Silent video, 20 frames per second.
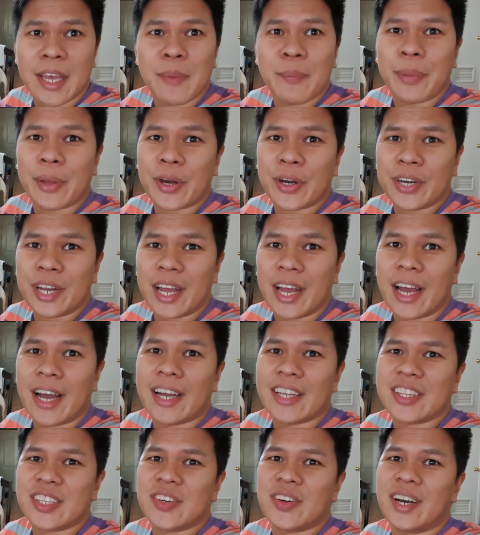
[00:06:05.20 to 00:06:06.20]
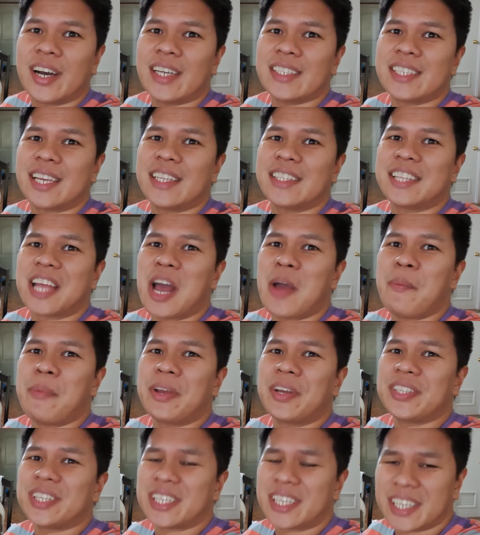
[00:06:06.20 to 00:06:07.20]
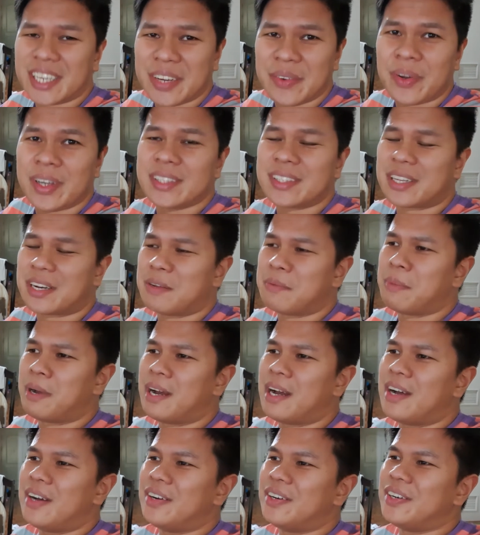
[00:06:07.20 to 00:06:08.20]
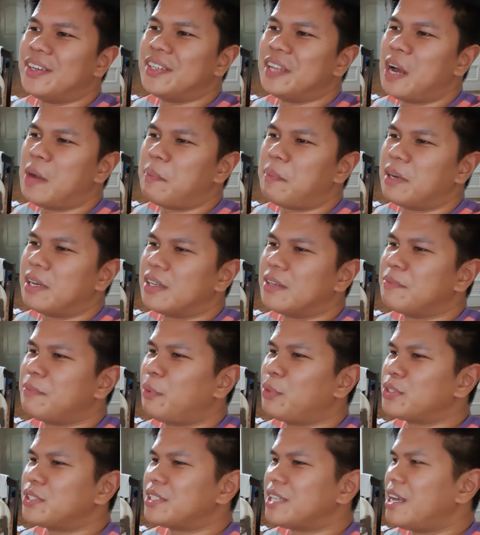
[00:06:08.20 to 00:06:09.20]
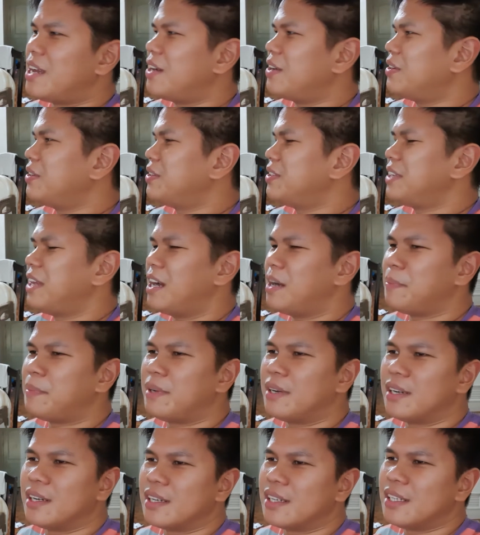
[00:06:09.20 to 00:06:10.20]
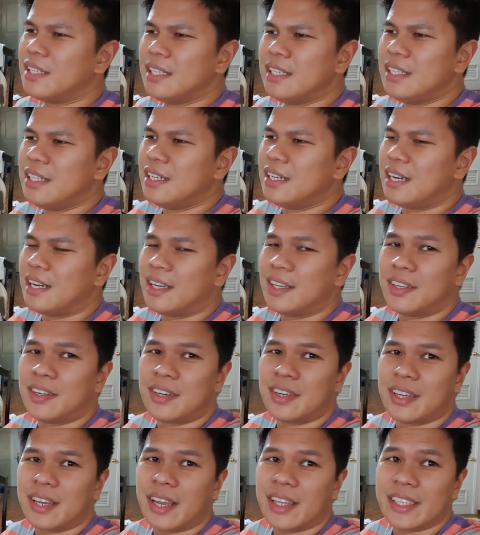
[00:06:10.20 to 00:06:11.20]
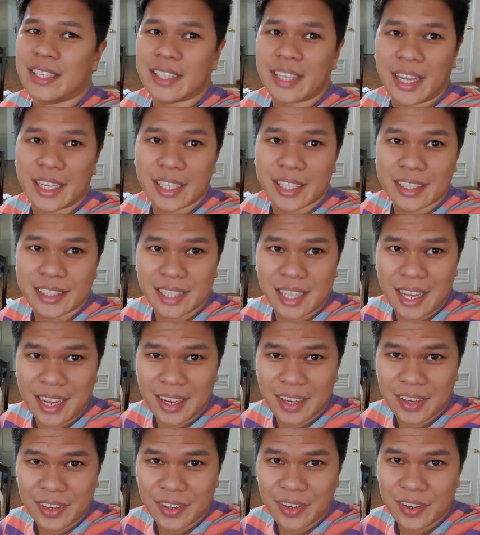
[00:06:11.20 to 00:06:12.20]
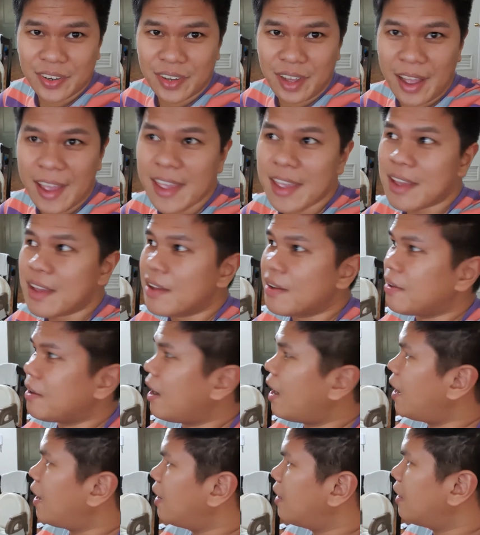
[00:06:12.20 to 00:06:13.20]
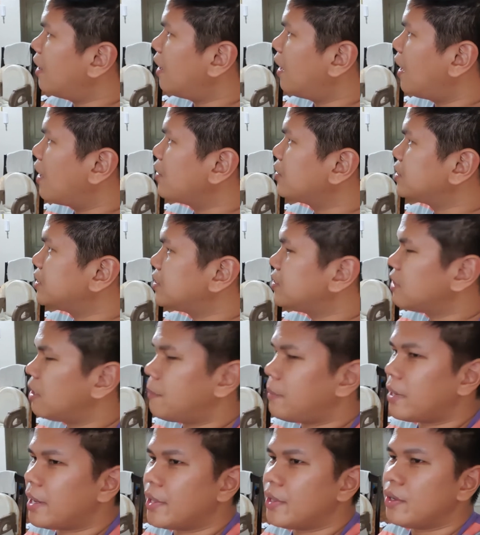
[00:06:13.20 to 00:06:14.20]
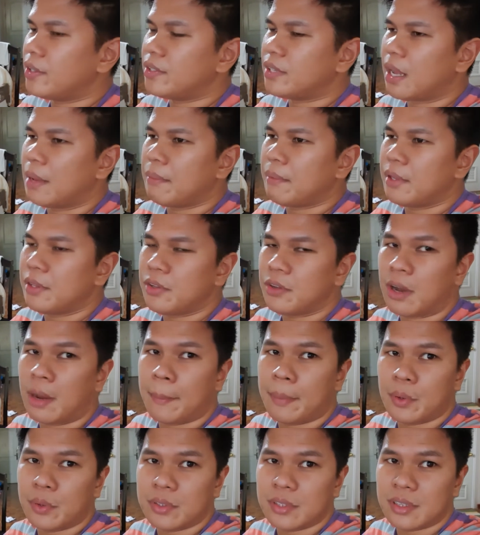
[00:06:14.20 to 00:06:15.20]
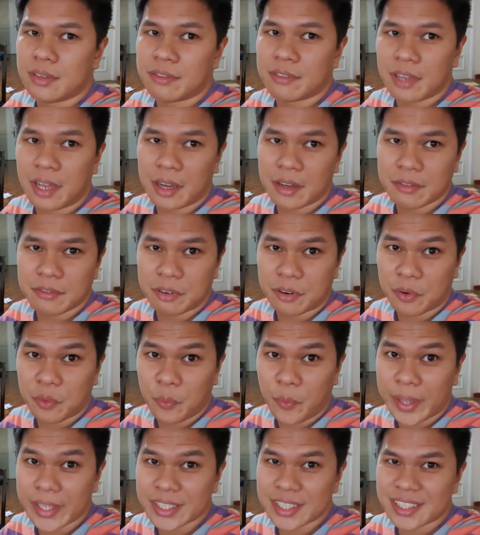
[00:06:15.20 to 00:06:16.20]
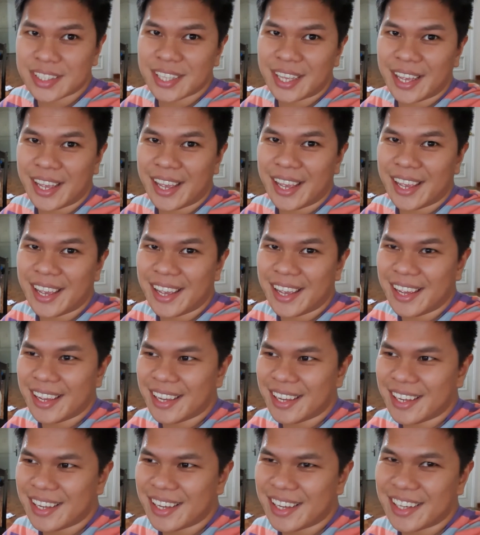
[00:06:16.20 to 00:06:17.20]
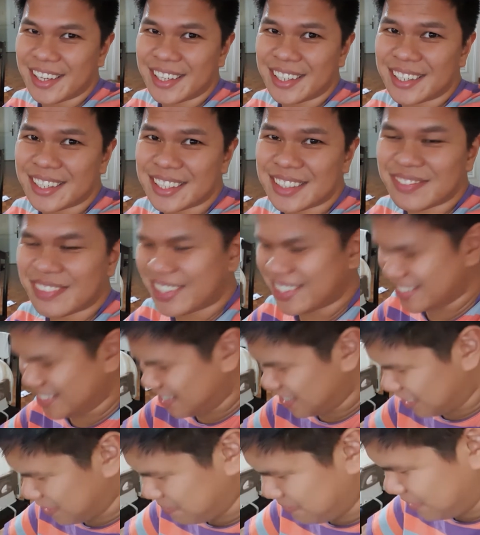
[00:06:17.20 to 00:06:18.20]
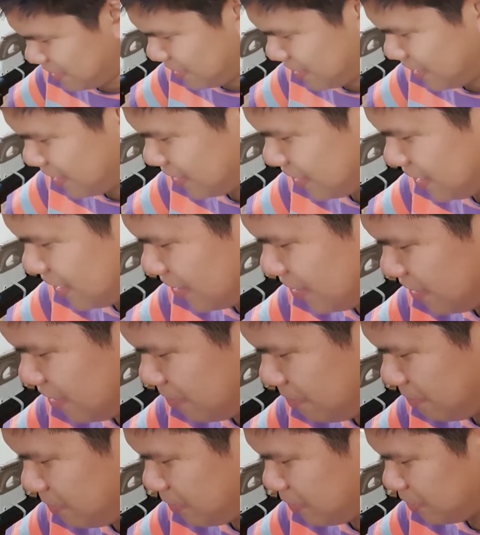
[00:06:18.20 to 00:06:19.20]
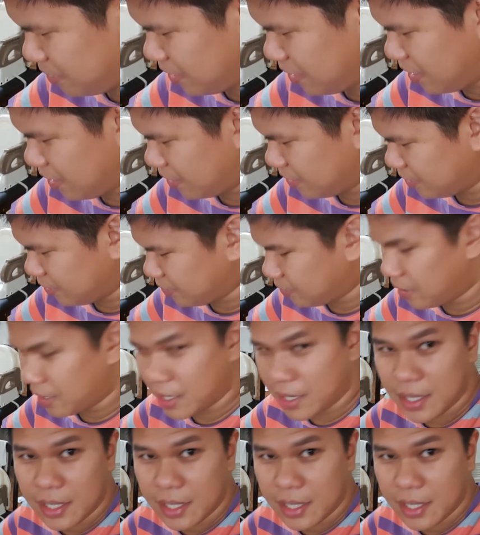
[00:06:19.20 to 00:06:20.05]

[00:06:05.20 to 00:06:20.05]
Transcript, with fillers: Pero nakakatawa kasi ang dami ko na nagawang trabaho, nakapag-post na ako, nakapag ano, edit-edit na ako. Ay, ayusin nga pala yung ano namin yung upload na vlog for Wednesday. Yes, meron na kami agad na natin upload. Nakakatawa.